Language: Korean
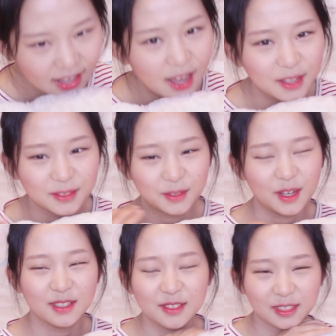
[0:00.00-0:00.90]
아
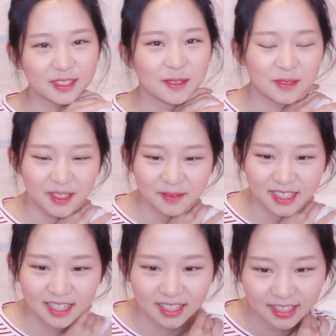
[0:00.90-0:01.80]
좋아해주셔서
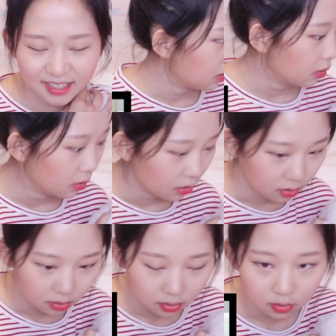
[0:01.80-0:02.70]
감사합니다 어,
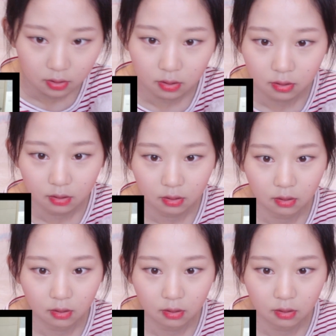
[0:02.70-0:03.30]
방송 중이시네